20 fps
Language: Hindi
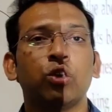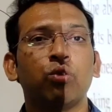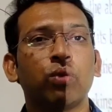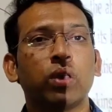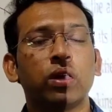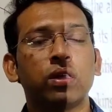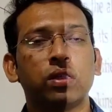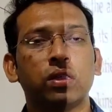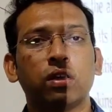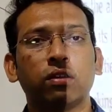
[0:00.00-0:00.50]
you
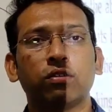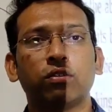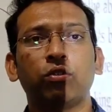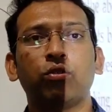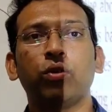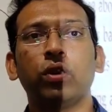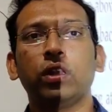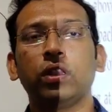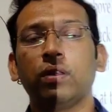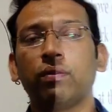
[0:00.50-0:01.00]
can just
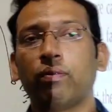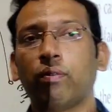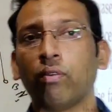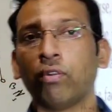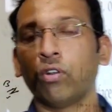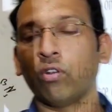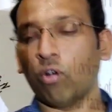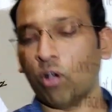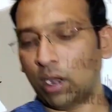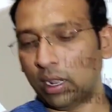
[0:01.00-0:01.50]
doing the
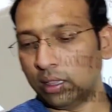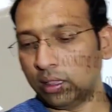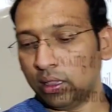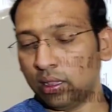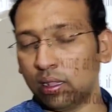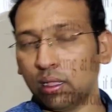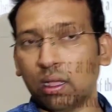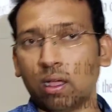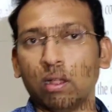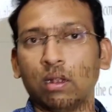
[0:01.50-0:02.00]
phone call on
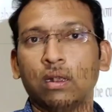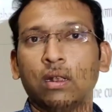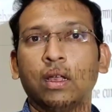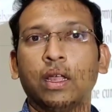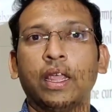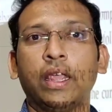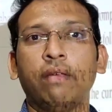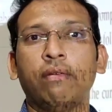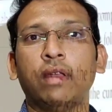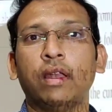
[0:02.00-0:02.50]
on
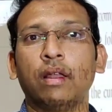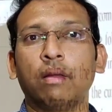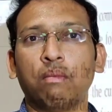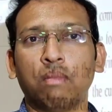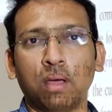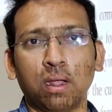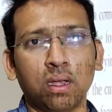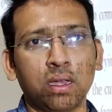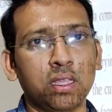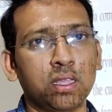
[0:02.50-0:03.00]
the given
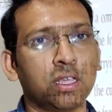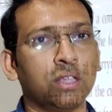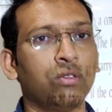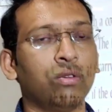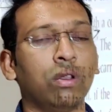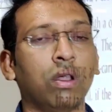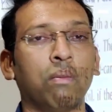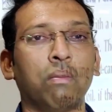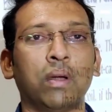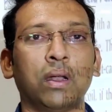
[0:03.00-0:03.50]
number niche
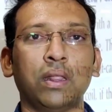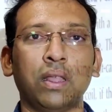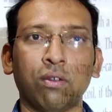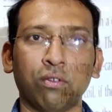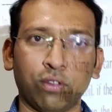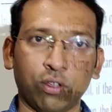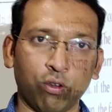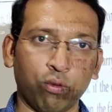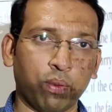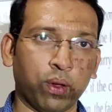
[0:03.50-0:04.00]
jo number दे
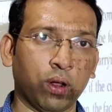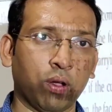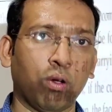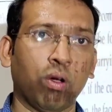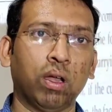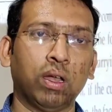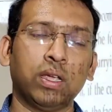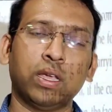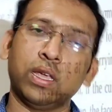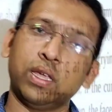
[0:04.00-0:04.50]
uske upar
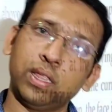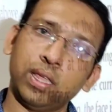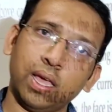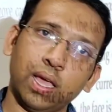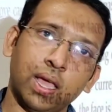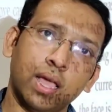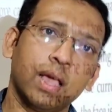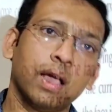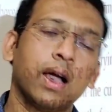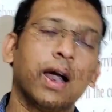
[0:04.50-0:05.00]
call
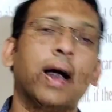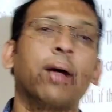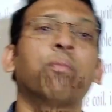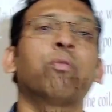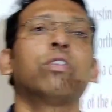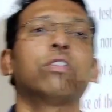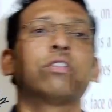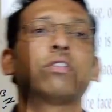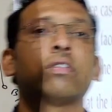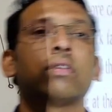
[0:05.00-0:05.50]
kijiye
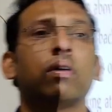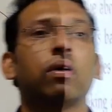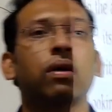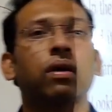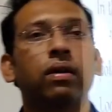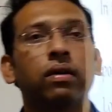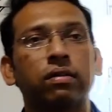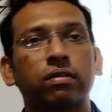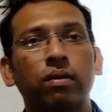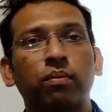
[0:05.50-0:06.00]
aapko
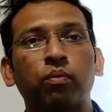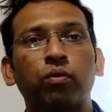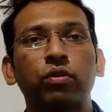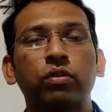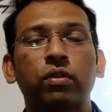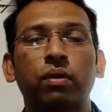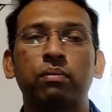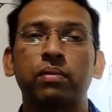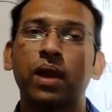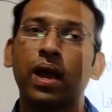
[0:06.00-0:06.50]
आ, सब
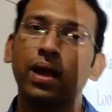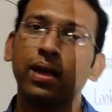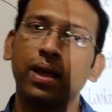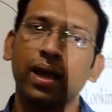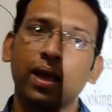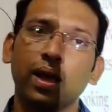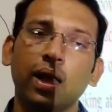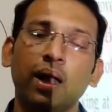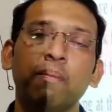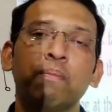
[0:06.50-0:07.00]
कुछ समझाया
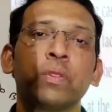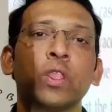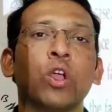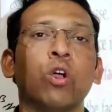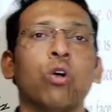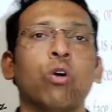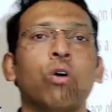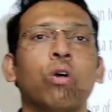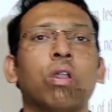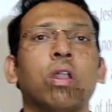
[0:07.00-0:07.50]
जाएगा
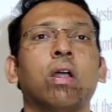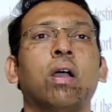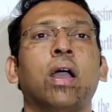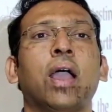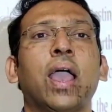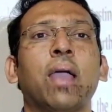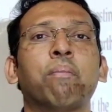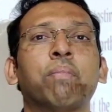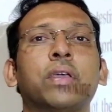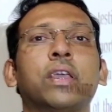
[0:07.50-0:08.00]
और
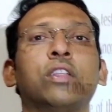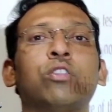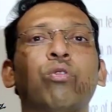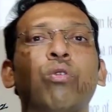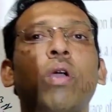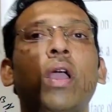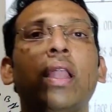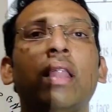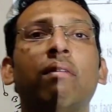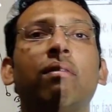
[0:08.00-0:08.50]
ऐप के
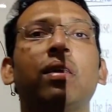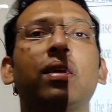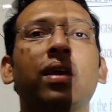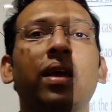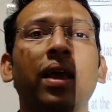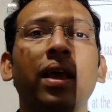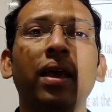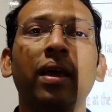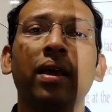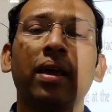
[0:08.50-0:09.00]
थ्रू 11
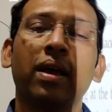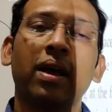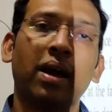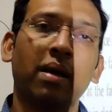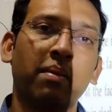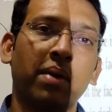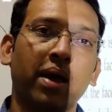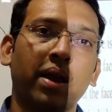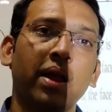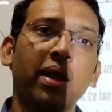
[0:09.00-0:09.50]
ke
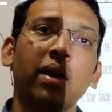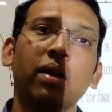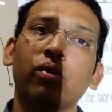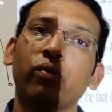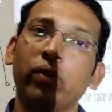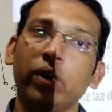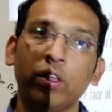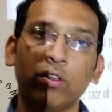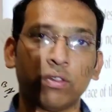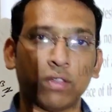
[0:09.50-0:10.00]
hamare
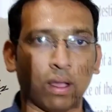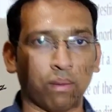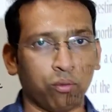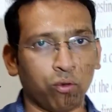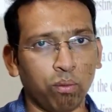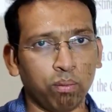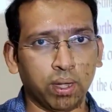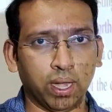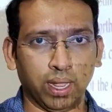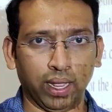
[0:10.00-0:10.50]
videos
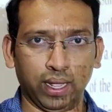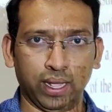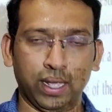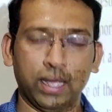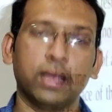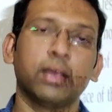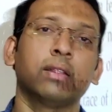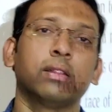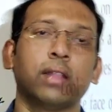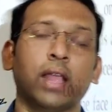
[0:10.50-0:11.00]
aapko milenge
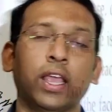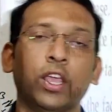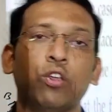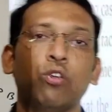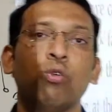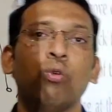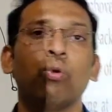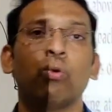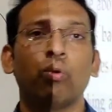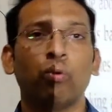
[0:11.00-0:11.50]

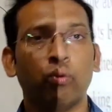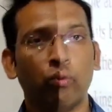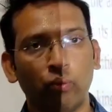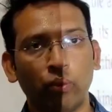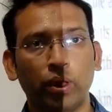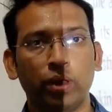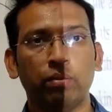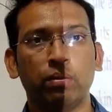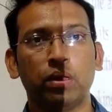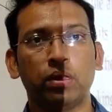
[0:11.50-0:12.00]
thank you
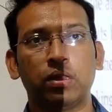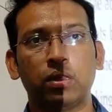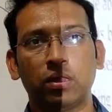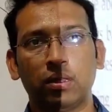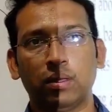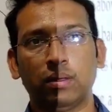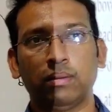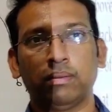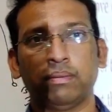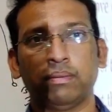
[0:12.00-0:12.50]
very much